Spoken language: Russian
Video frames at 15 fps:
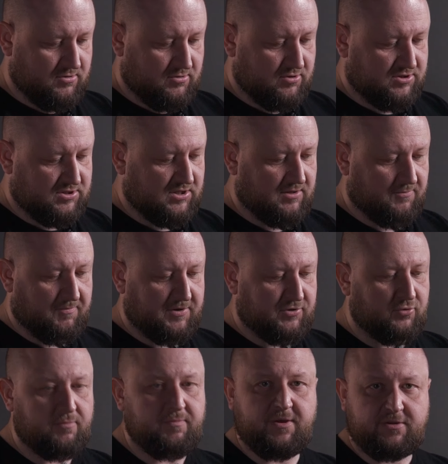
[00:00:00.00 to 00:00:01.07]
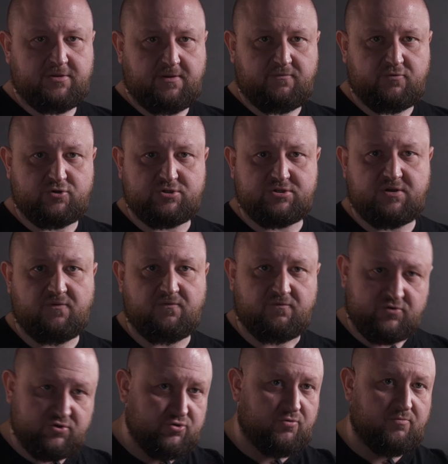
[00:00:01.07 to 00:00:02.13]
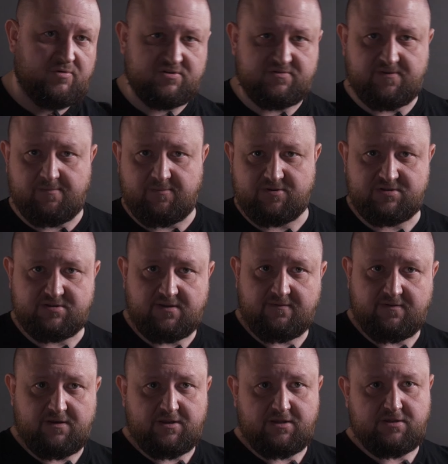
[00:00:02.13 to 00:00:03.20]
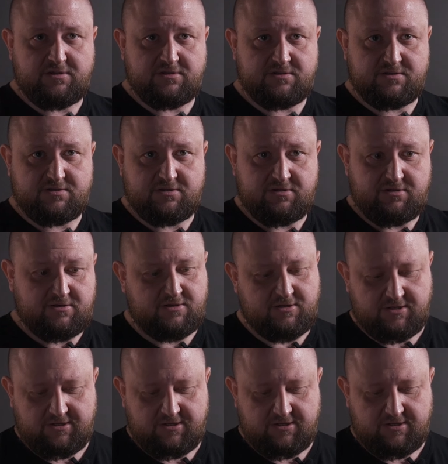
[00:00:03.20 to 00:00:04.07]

То есть это подобие того же самого, что мы с вами ставили из э,